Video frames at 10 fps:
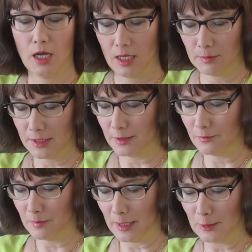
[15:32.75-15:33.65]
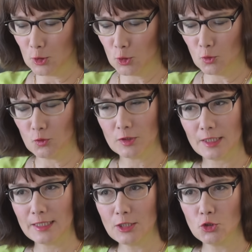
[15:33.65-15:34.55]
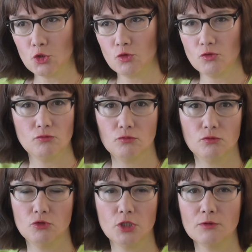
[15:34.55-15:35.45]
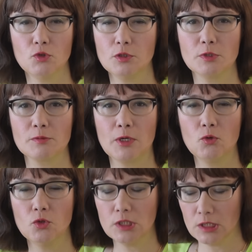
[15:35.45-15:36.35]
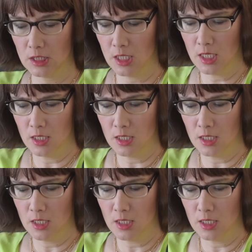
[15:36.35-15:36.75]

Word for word: Обратите внимание, что тогда еще никого не беспокоило,